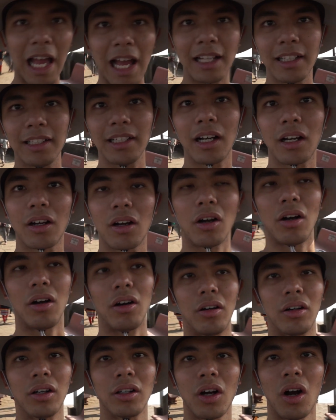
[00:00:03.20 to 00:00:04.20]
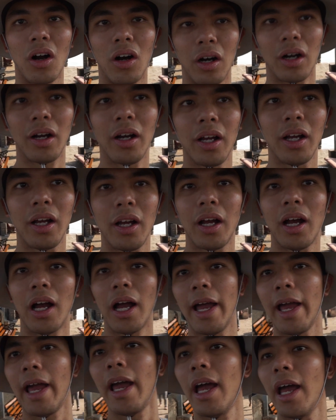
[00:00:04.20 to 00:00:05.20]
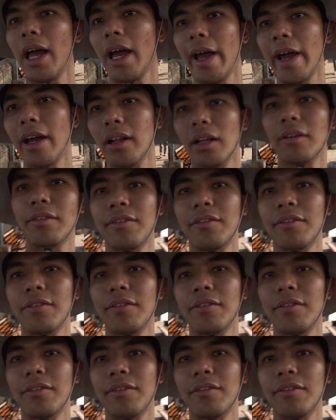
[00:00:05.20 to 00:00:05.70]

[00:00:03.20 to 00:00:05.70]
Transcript: ท่าเรือของเกาะเอล